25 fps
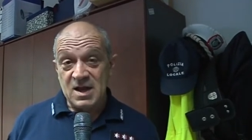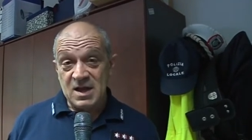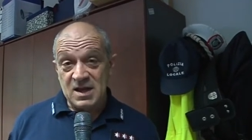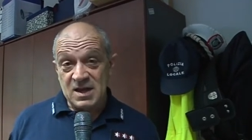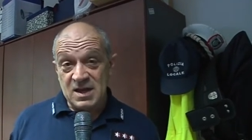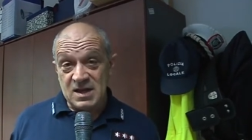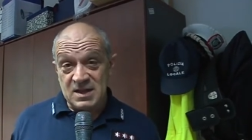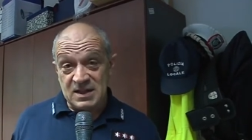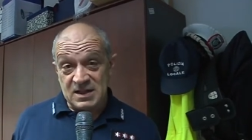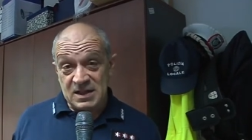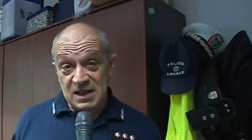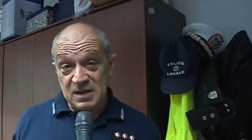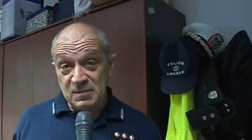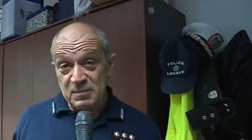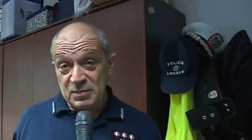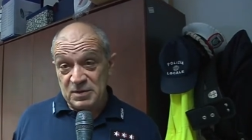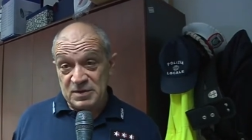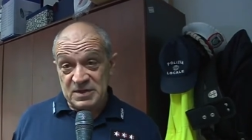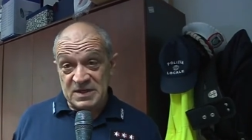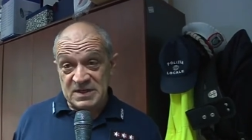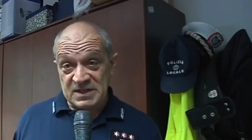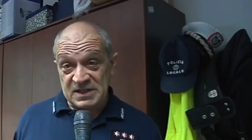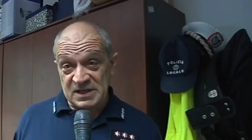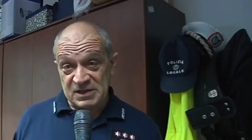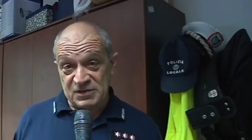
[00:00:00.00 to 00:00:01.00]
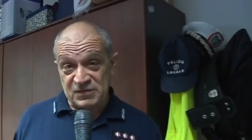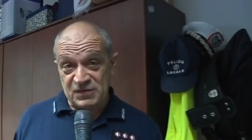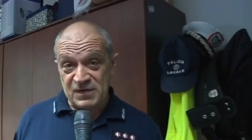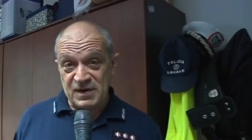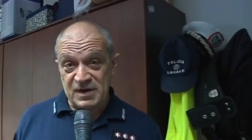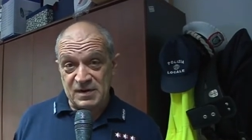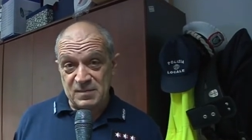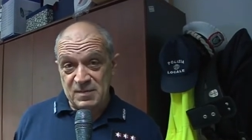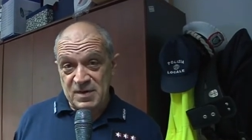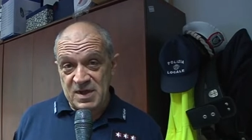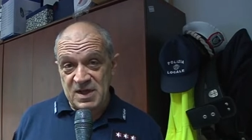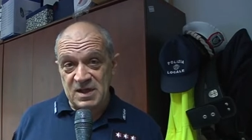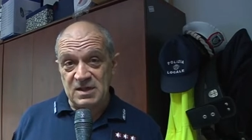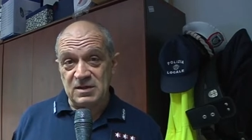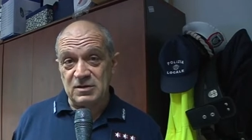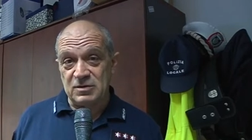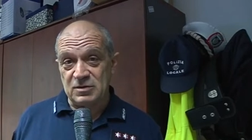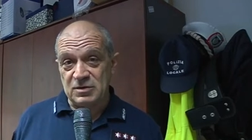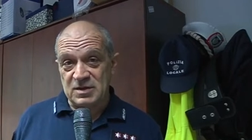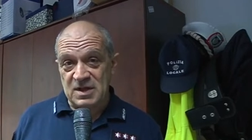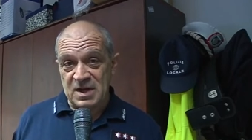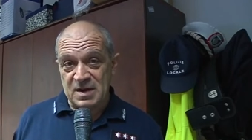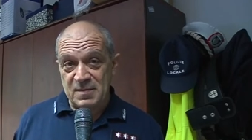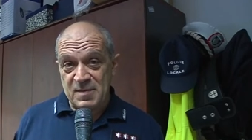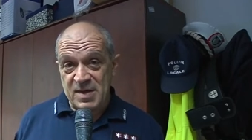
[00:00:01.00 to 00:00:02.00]
il tempo del trasferimento
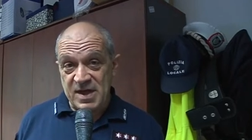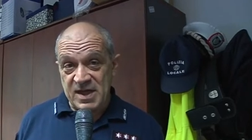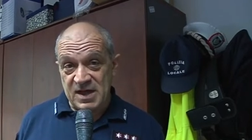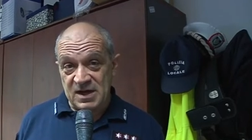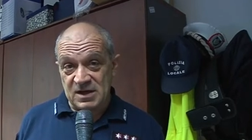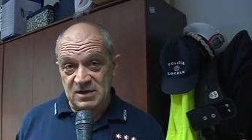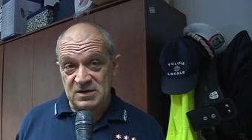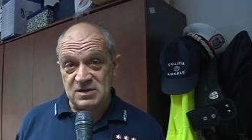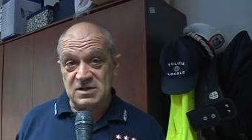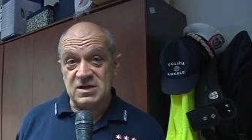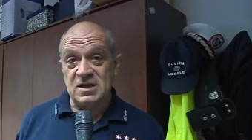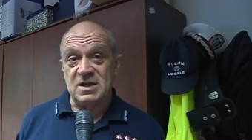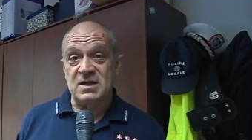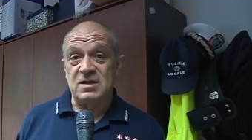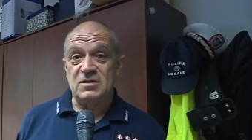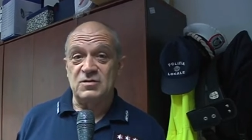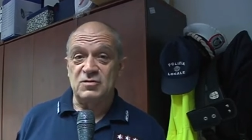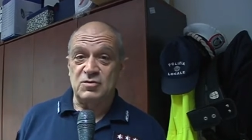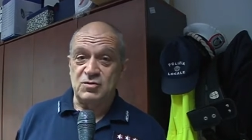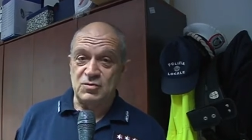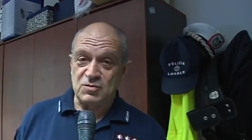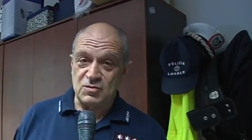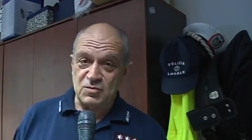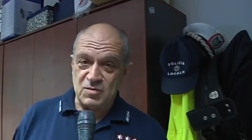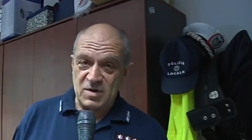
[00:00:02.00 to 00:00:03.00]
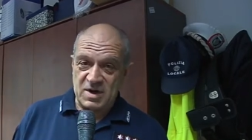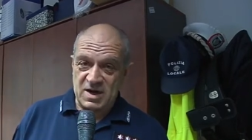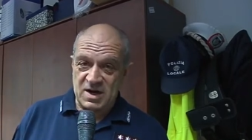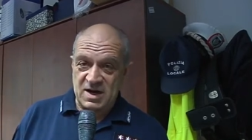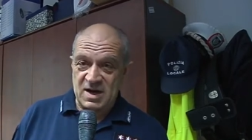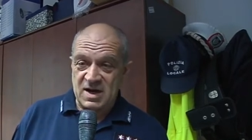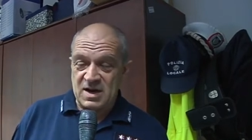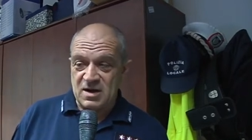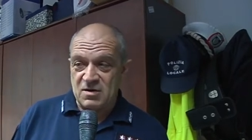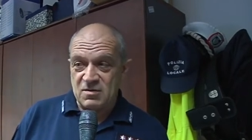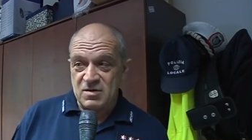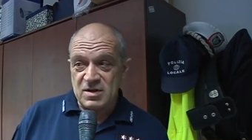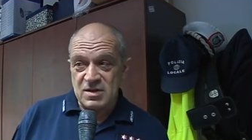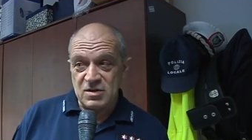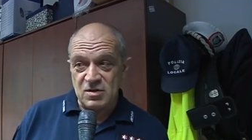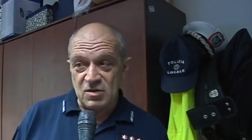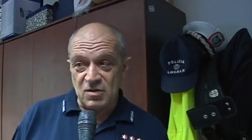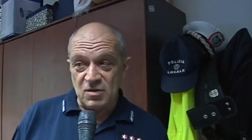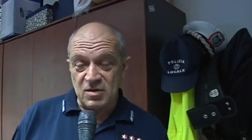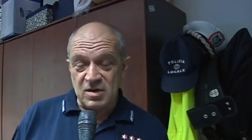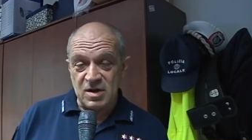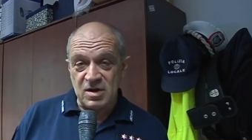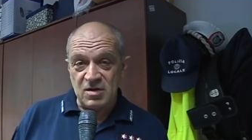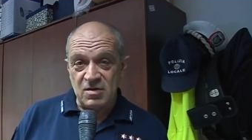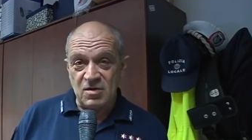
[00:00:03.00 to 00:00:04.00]
delle merci su un carrello
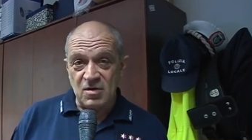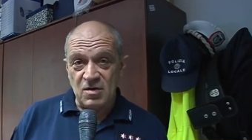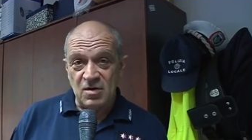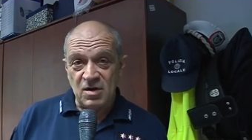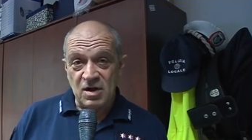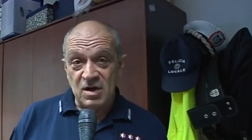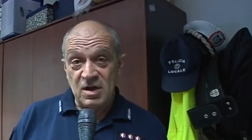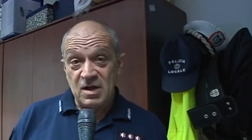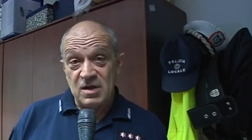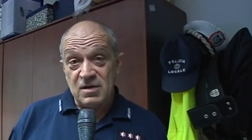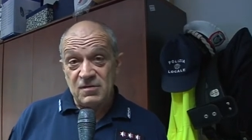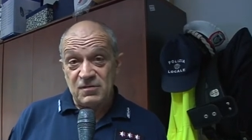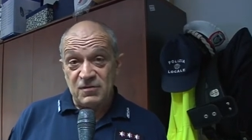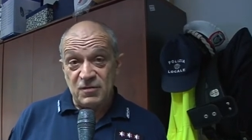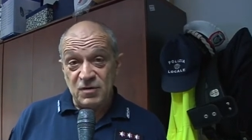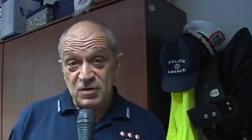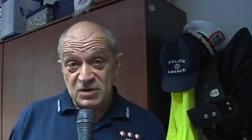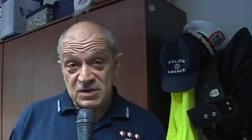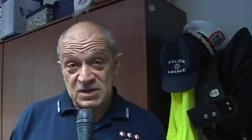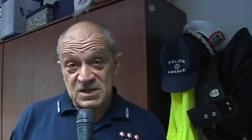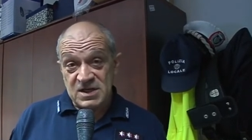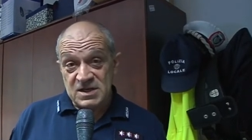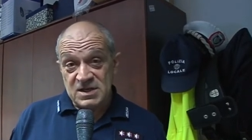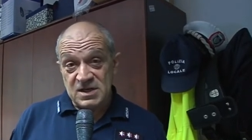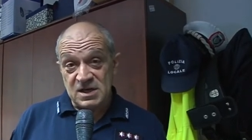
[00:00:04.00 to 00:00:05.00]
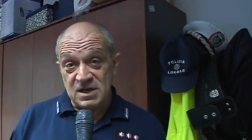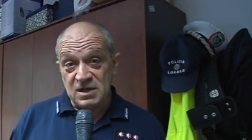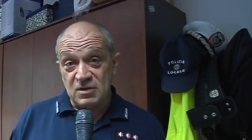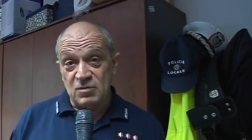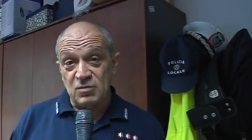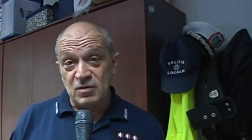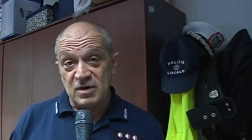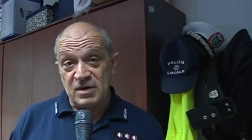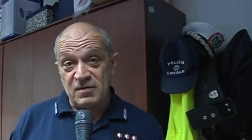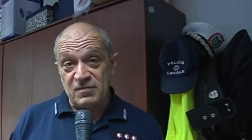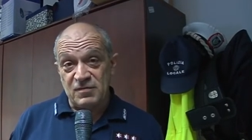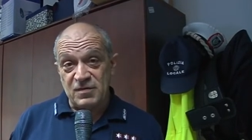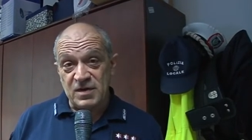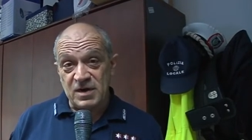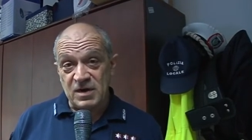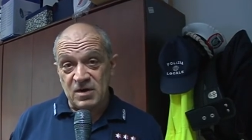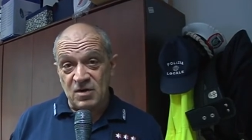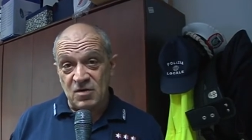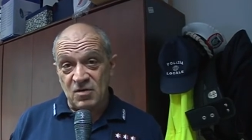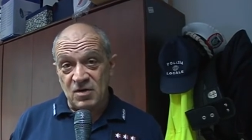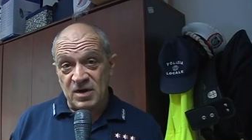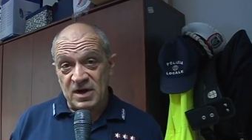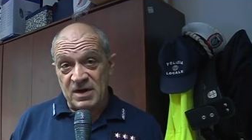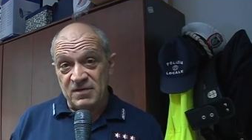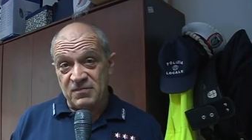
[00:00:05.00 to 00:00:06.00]
idoneo forse addirittura
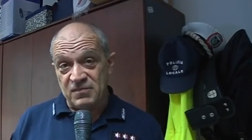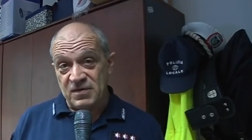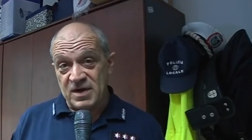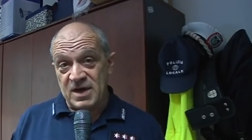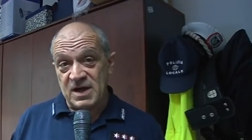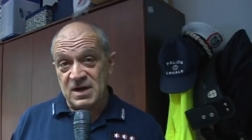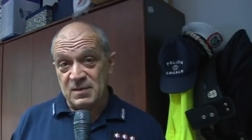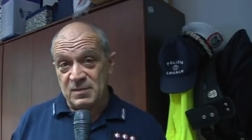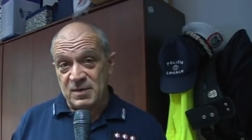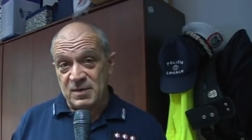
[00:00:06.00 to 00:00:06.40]
inferiore a fare,